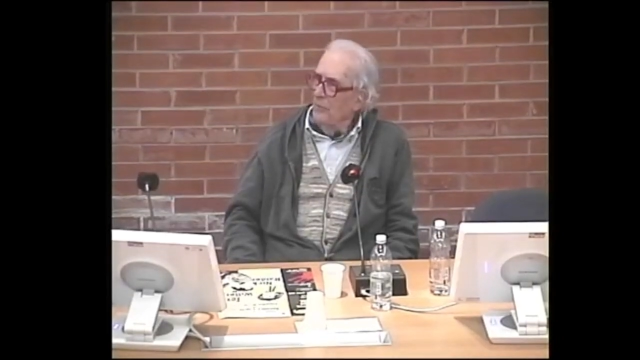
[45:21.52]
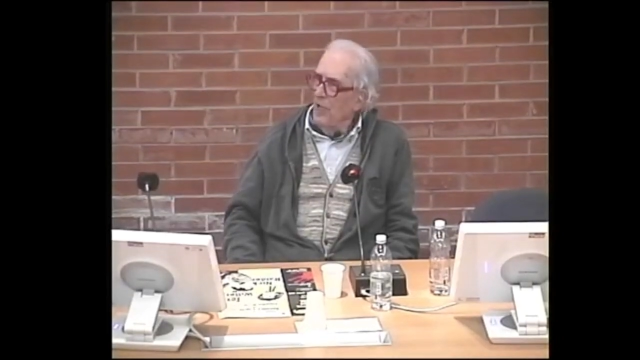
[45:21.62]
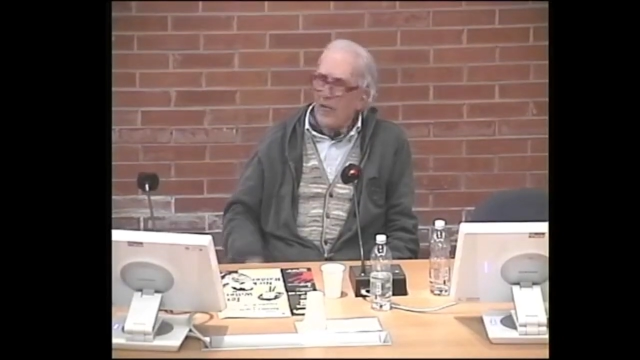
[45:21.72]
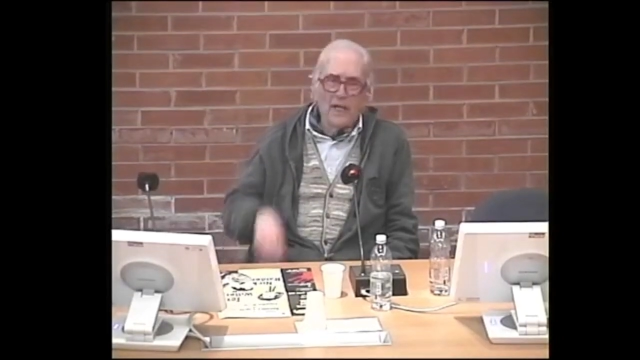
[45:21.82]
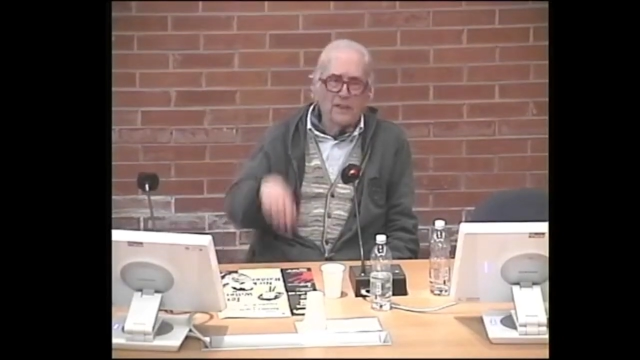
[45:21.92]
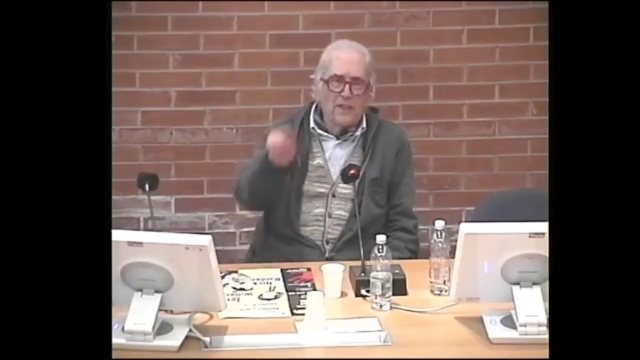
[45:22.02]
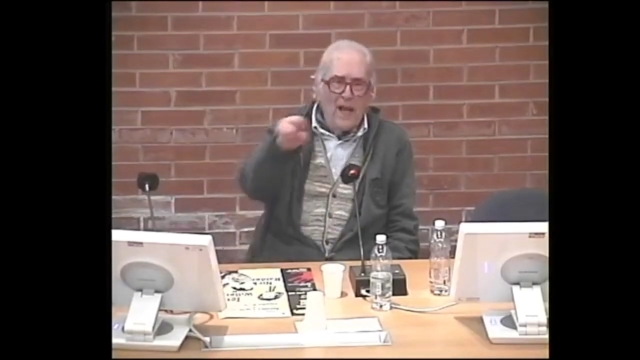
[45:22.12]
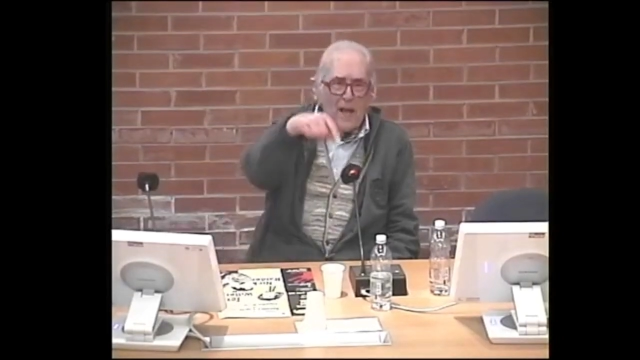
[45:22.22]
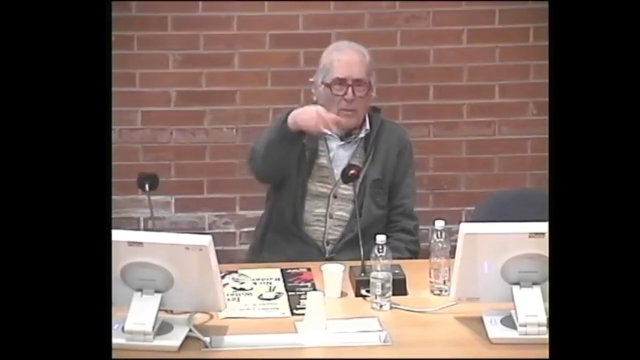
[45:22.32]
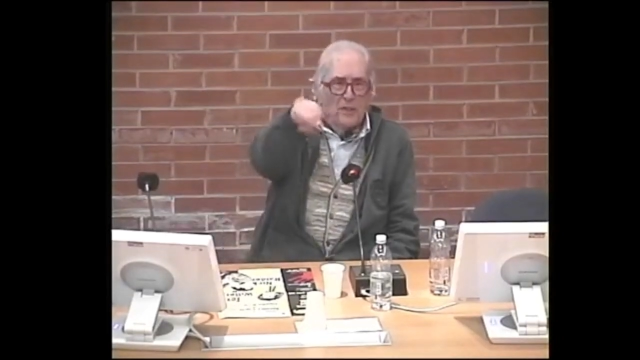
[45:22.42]
In
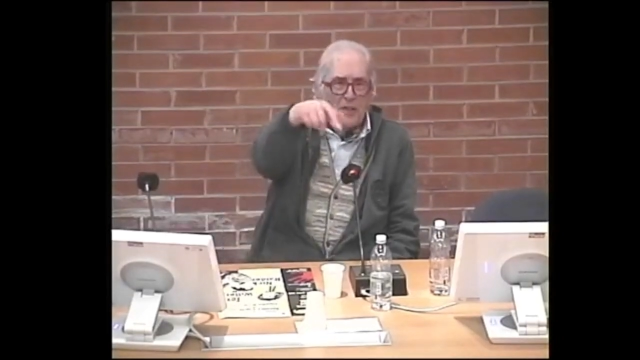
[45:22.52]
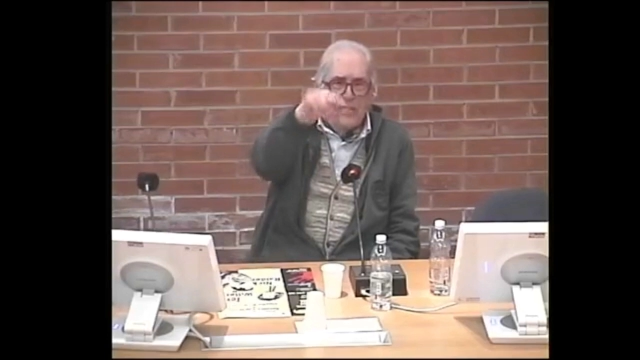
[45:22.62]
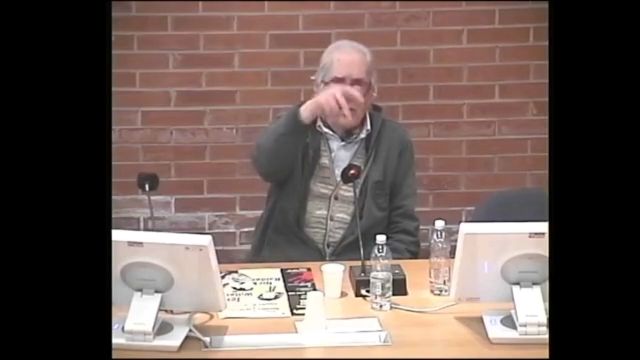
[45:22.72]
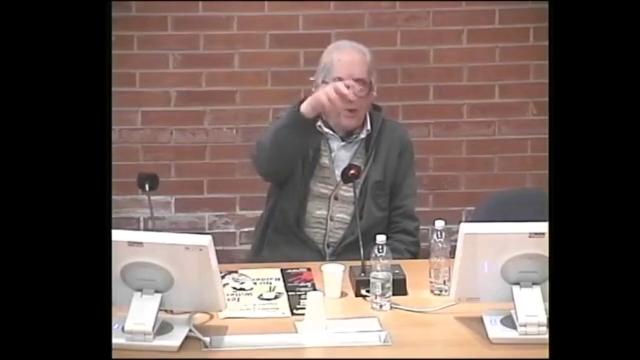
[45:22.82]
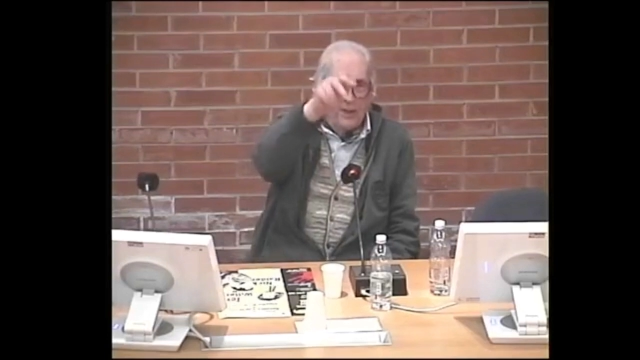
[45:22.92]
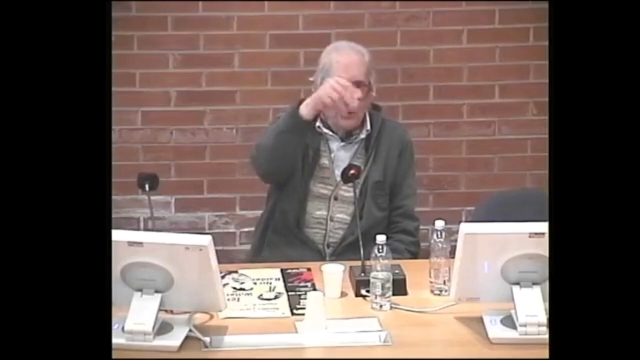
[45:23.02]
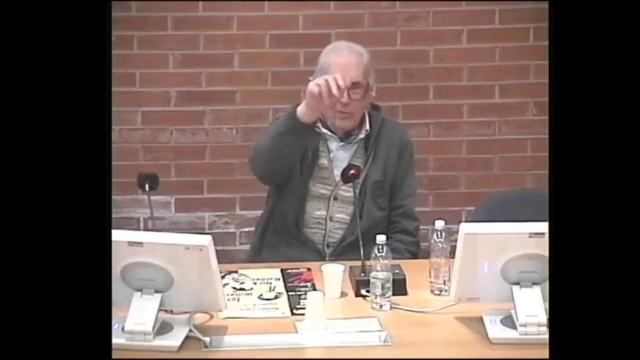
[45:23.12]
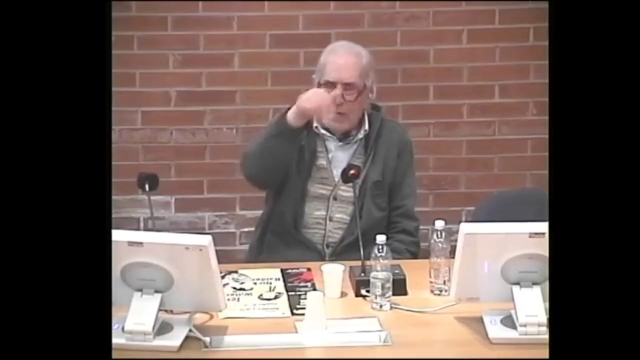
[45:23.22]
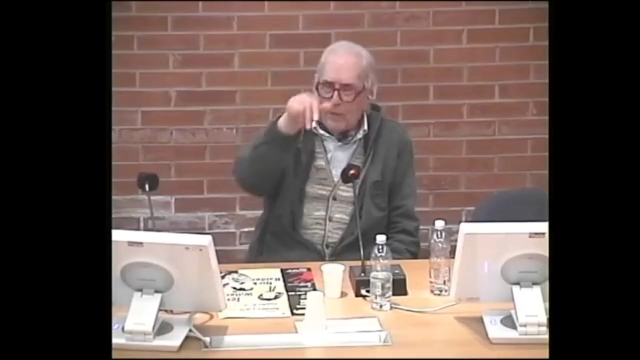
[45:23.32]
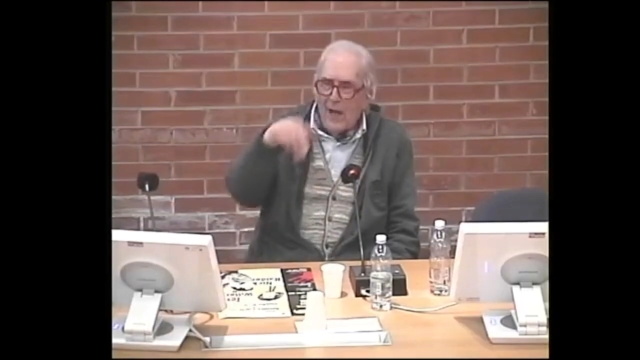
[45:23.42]
extremis, se avete qualche,
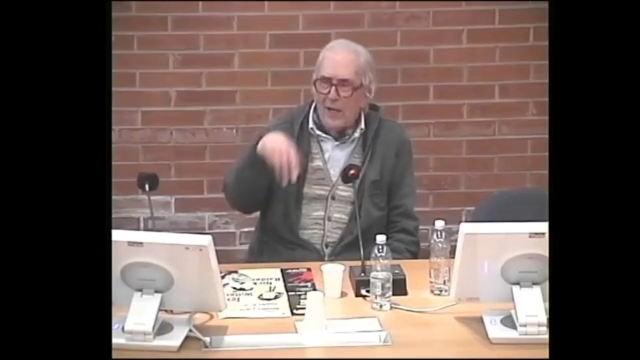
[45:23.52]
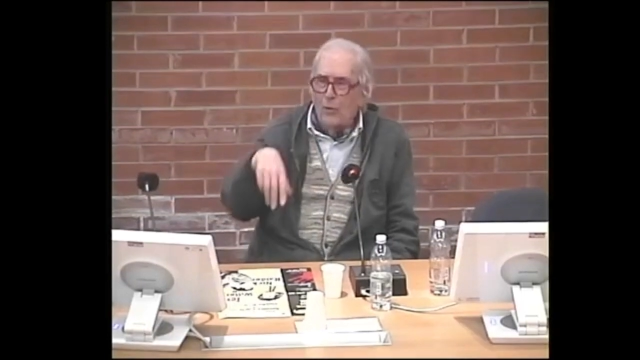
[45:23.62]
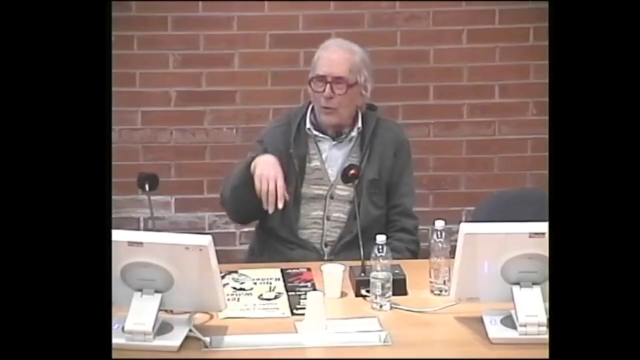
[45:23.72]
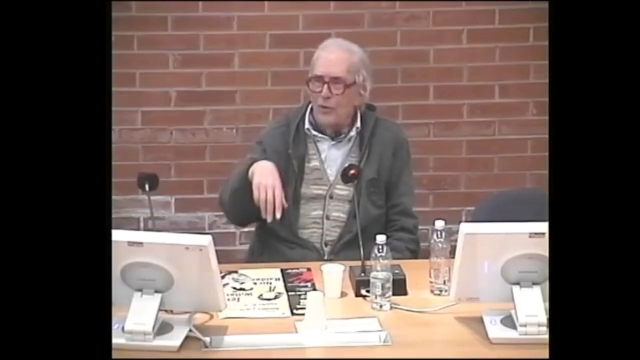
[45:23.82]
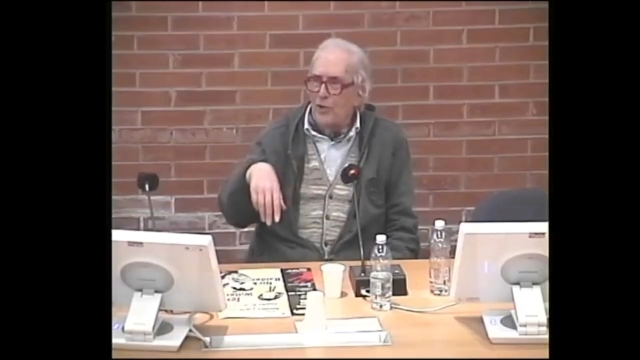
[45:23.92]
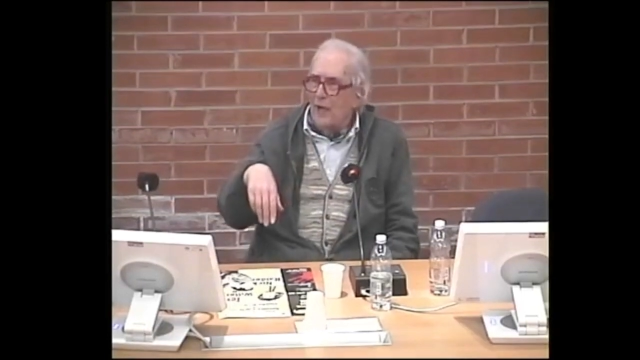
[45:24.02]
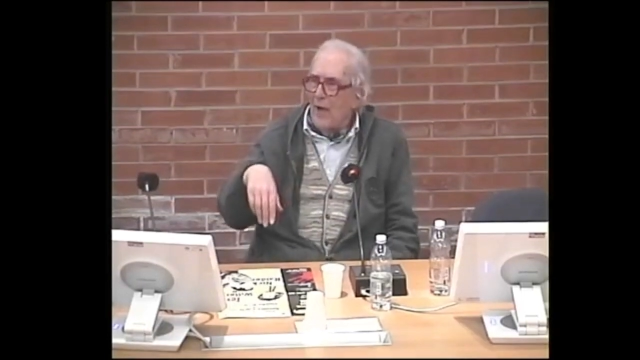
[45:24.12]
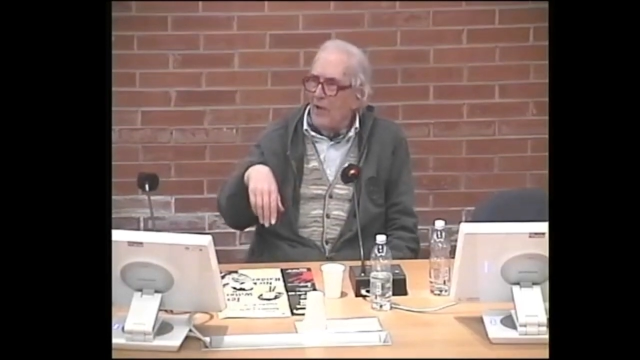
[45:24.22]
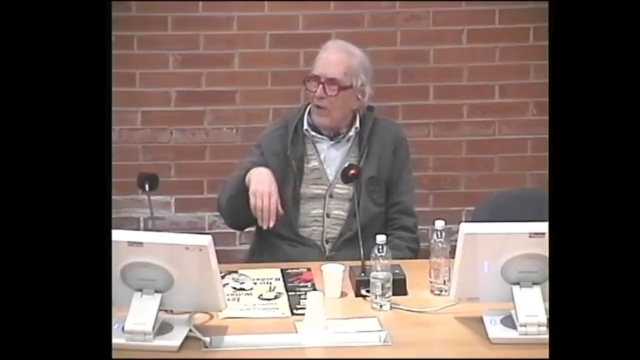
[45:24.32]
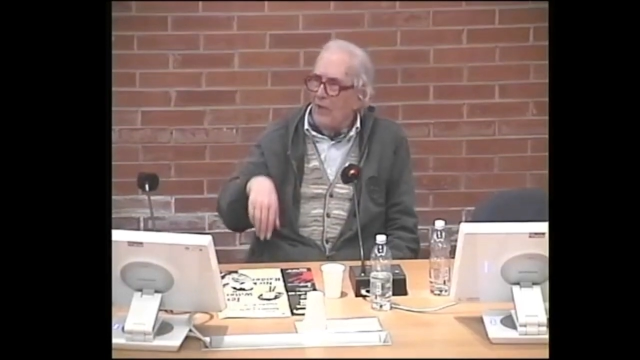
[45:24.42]
domanda, qualche
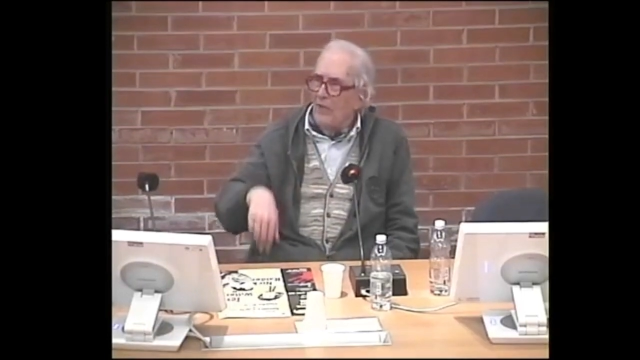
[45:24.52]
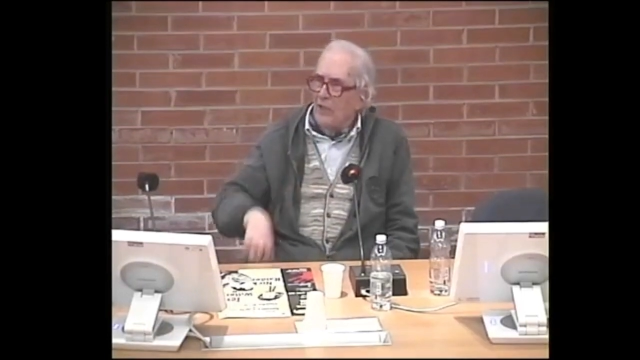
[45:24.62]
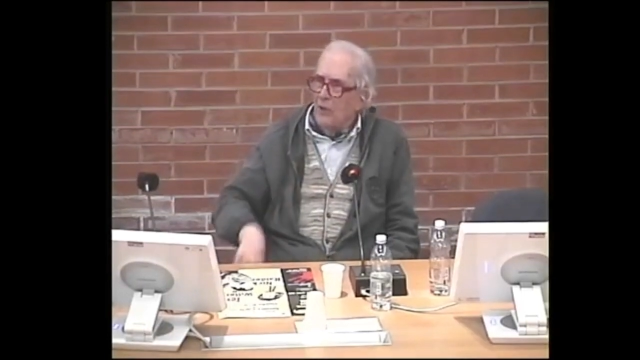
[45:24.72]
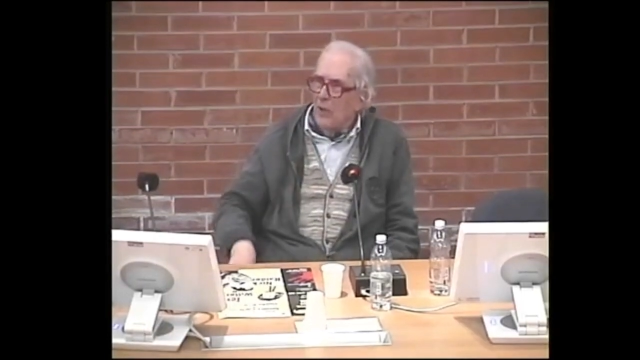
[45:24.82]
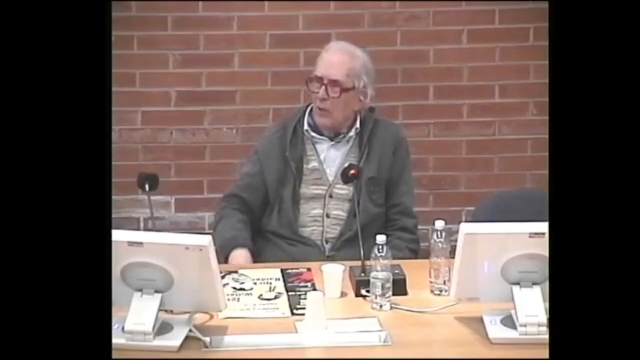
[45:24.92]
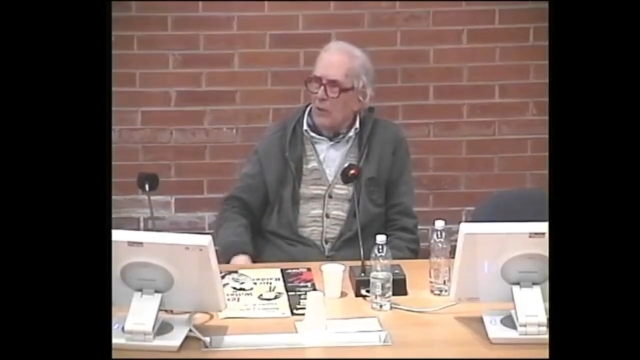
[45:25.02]
curiosità ve la, ve la, tolgo.